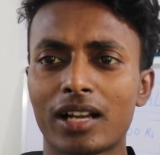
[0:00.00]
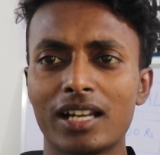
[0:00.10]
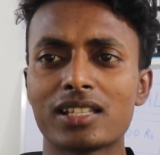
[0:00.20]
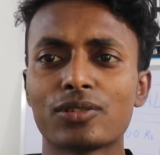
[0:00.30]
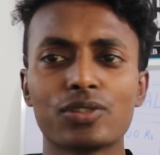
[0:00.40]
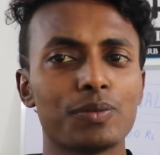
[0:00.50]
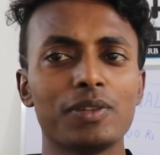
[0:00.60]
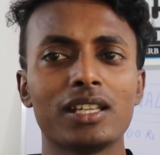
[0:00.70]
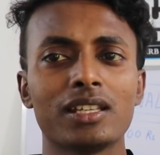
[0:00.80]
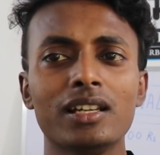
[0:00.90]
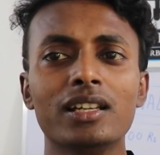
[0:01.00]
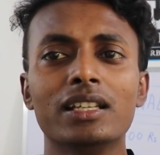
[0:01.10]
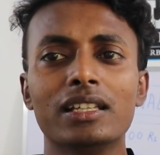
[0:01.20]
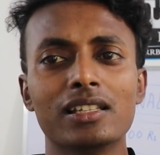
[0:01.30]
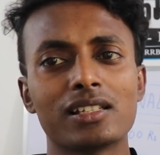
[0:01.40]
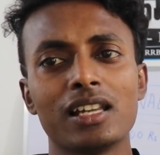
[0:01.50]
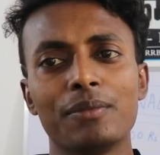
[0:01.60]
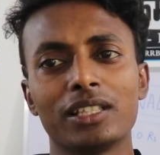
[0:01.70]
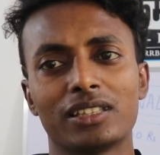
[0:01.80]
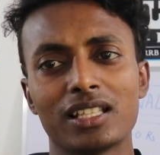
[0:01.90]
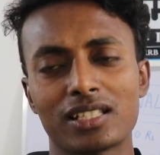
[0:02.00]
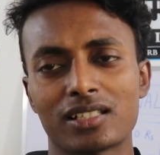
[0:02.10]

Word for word: खर्च कुछ भी नहीं है इसलिए हम इतना